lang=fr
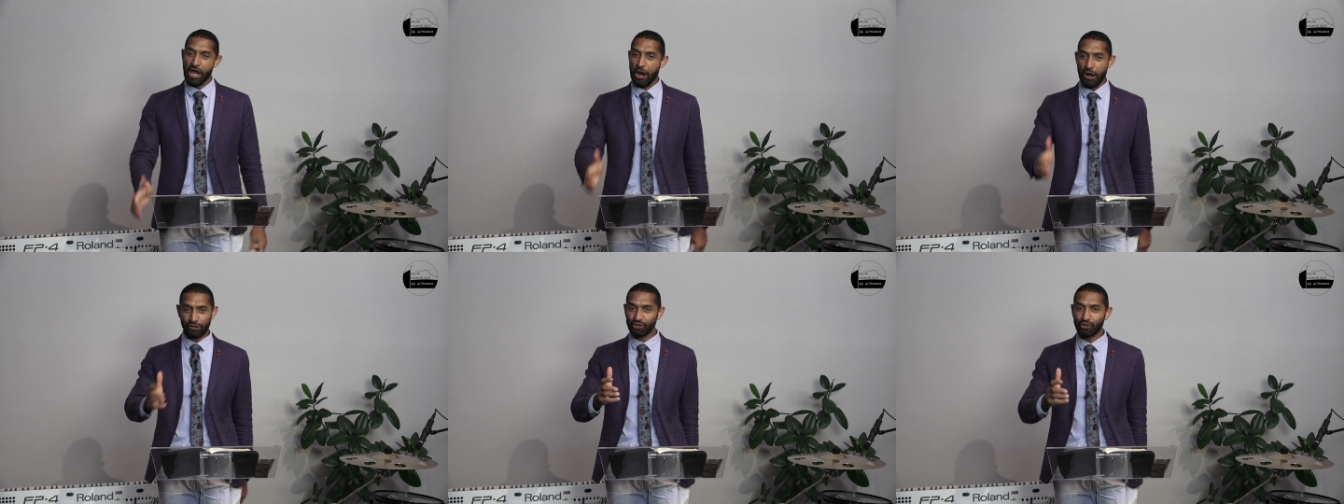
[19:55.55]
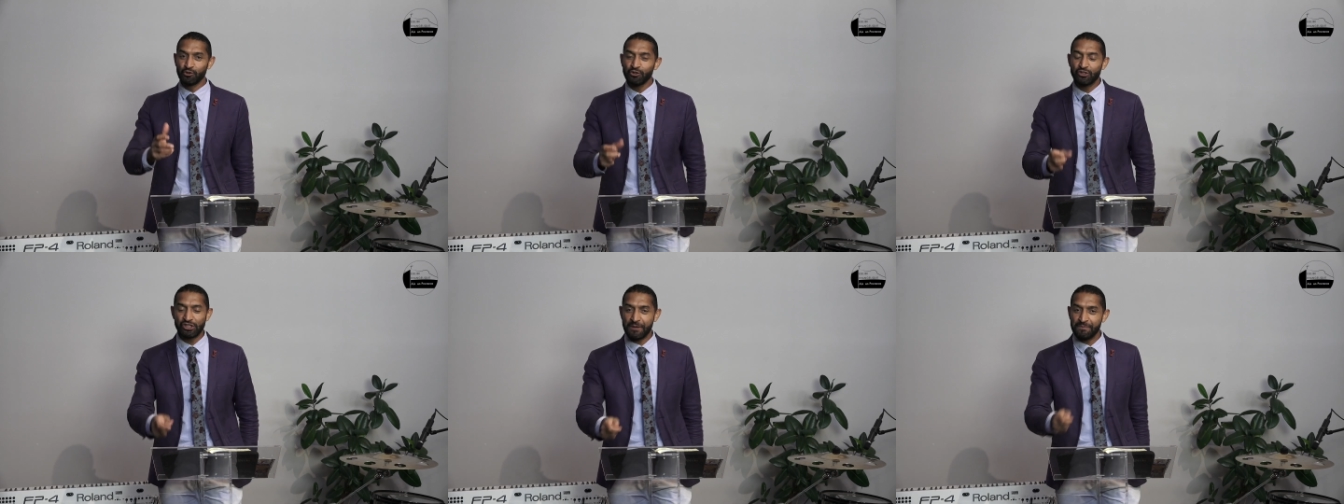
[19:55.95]
Lorsque
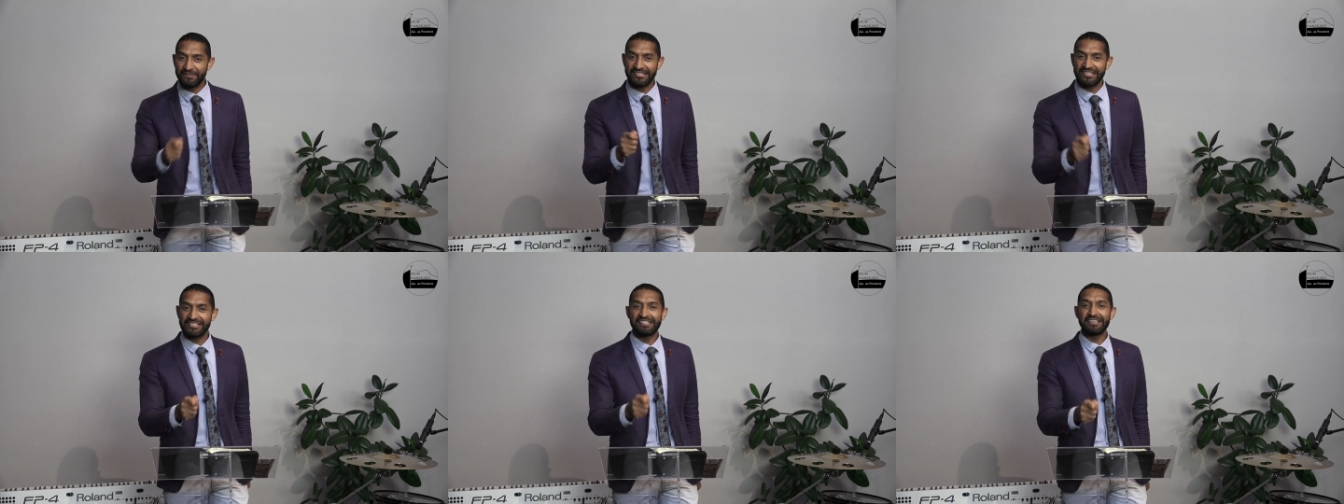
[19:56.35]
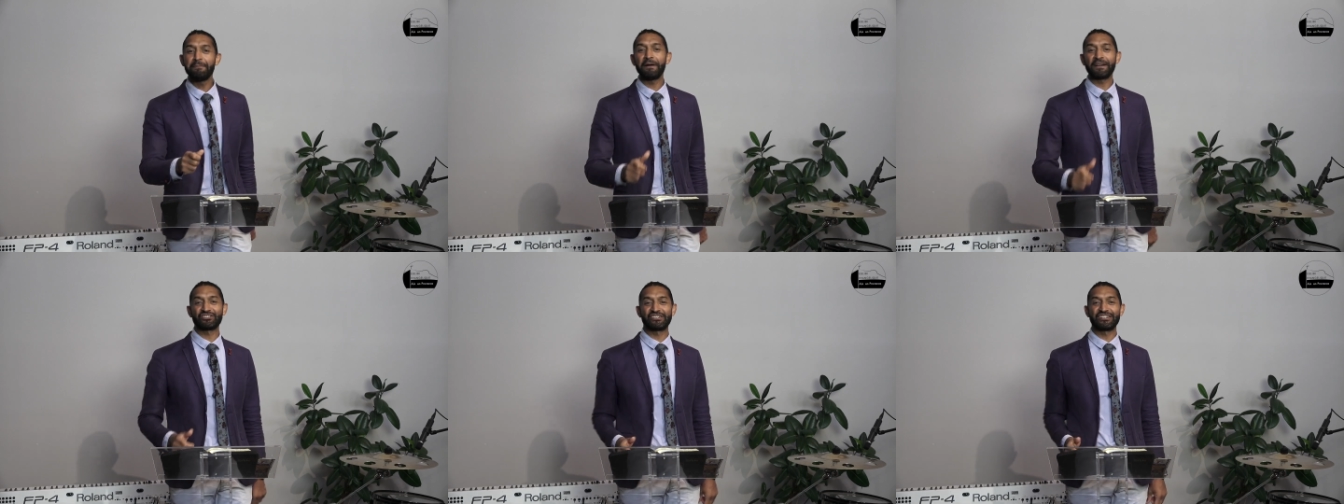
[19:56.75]
nous sommes saisis
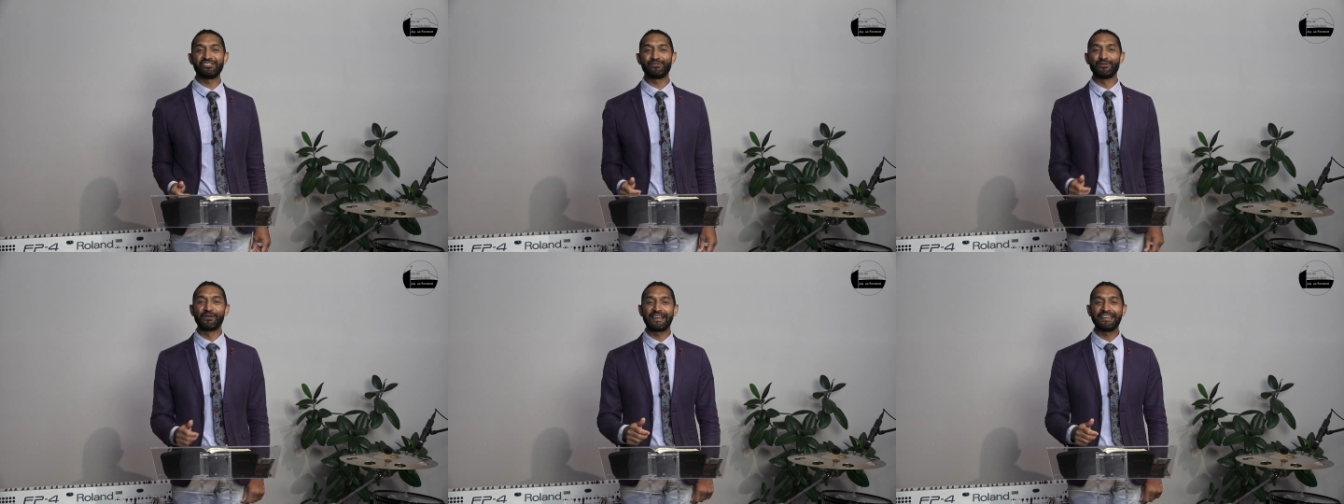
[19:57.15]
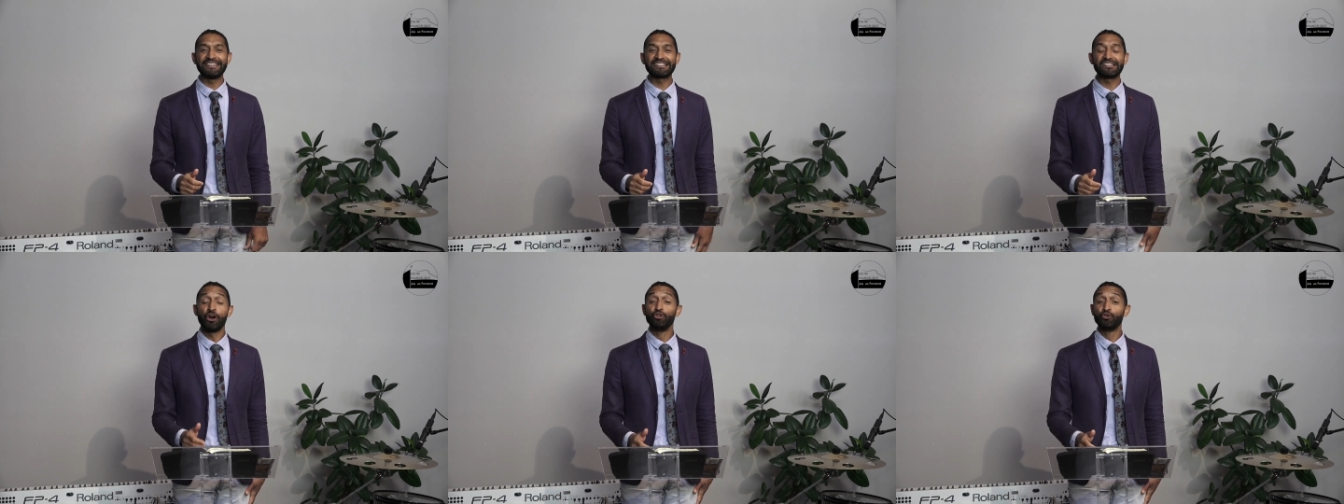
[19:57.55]
par
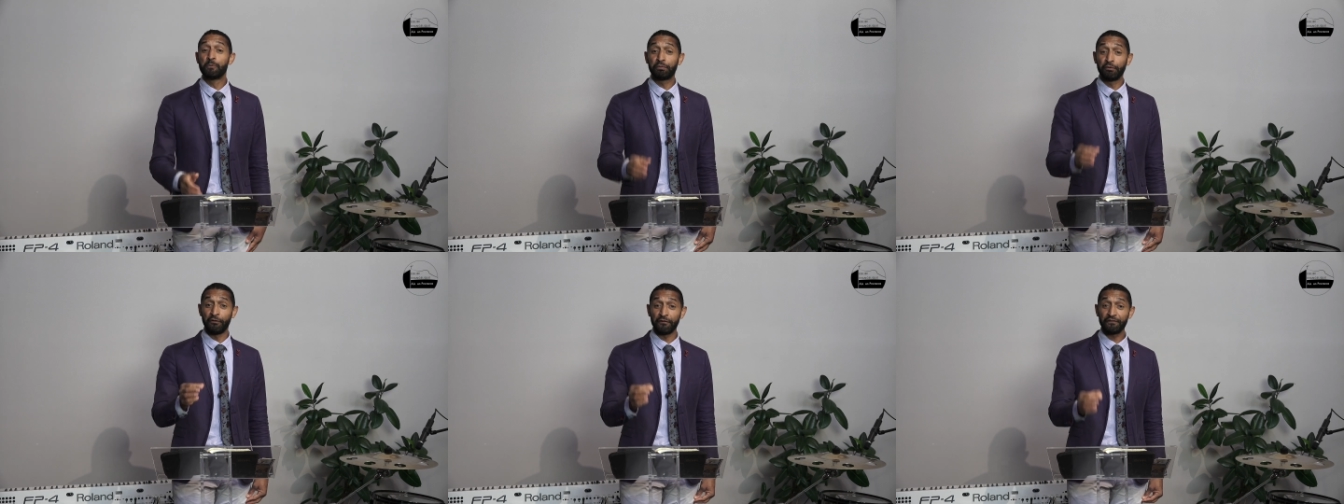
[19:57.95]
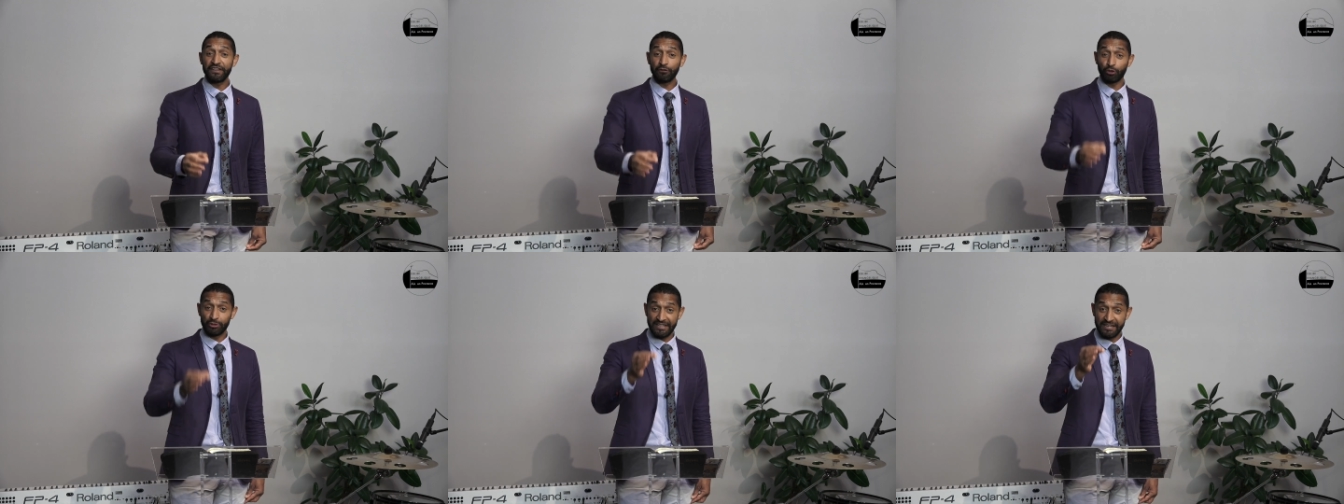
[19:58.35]
Jésus-Christ, nous pouvons
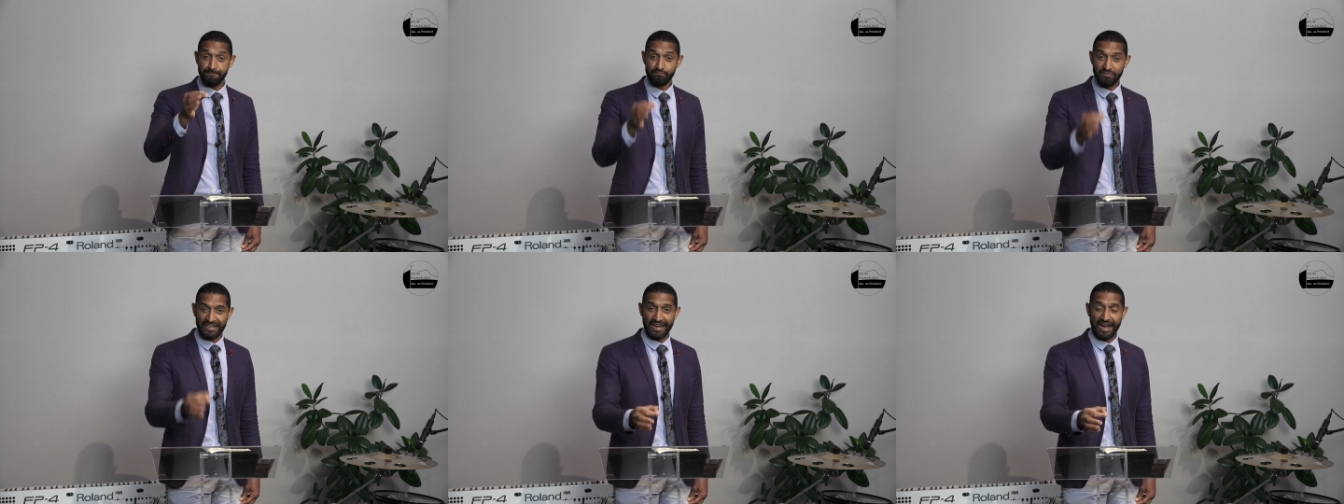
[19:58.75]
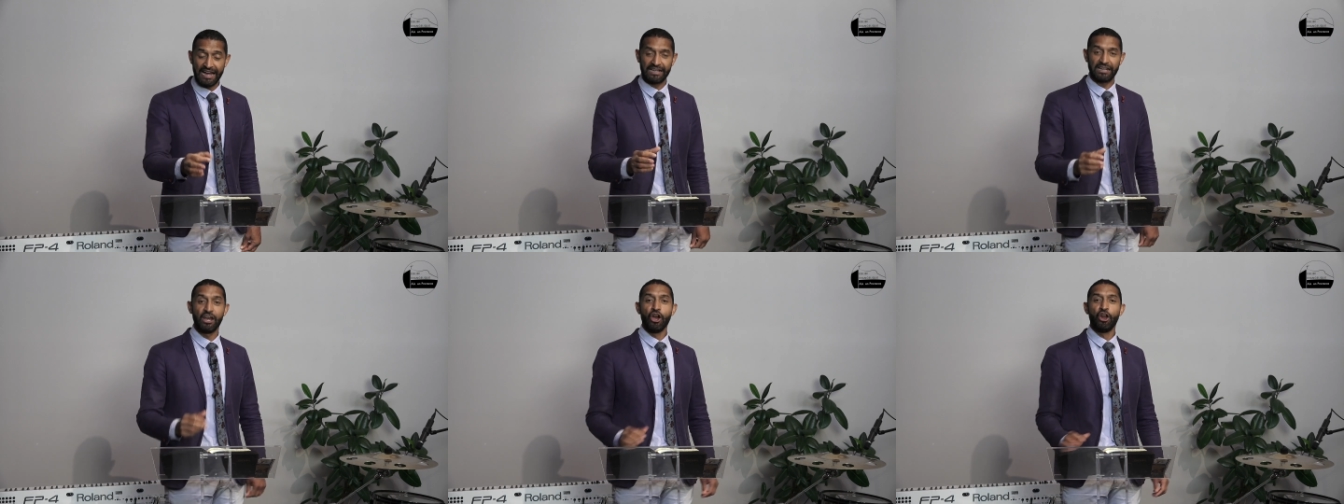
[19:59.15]
vivre des miracles.